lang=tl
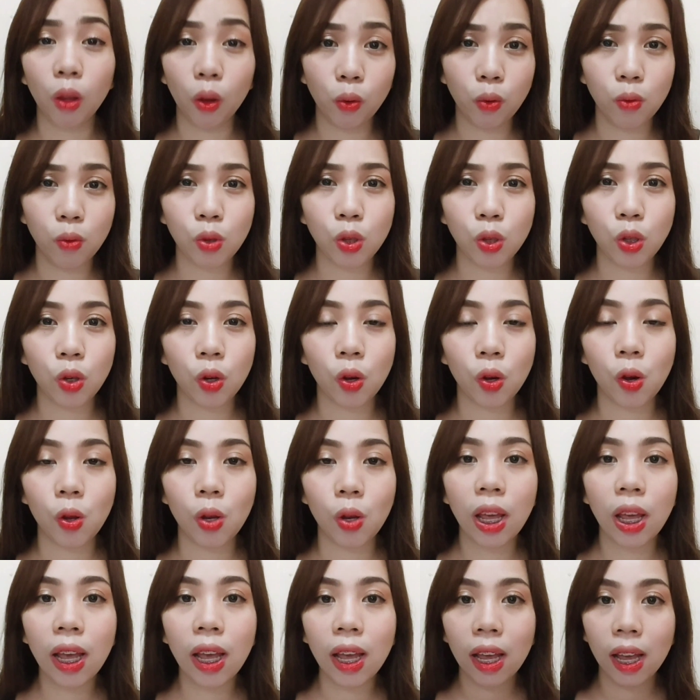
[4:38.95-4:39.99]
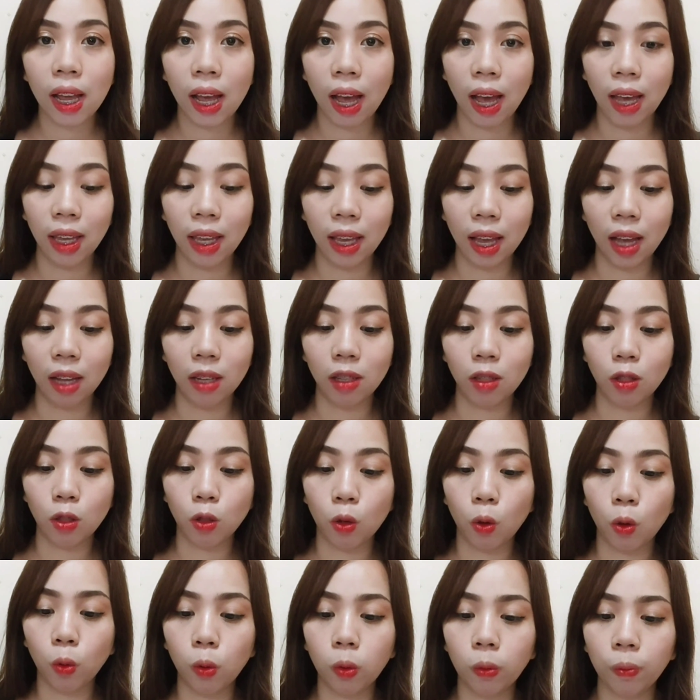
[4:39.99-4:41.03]
lotion, ayan.
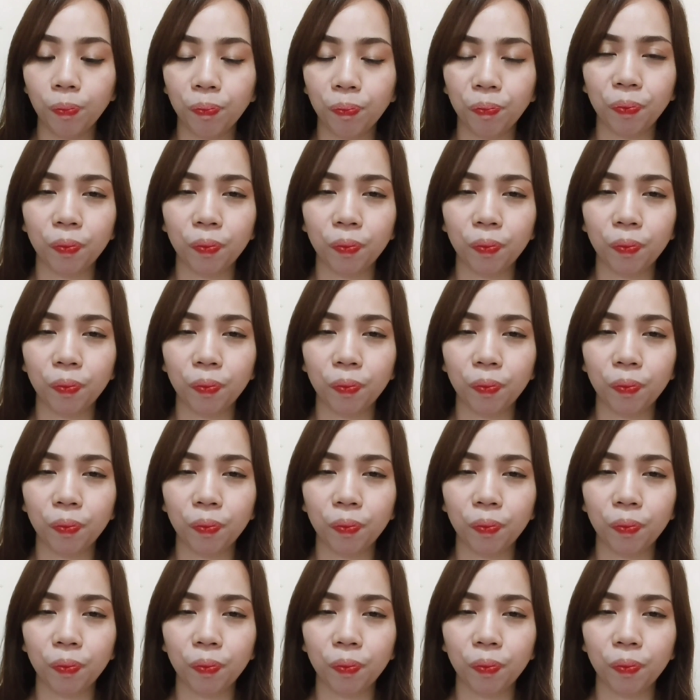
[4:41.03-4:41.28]
So,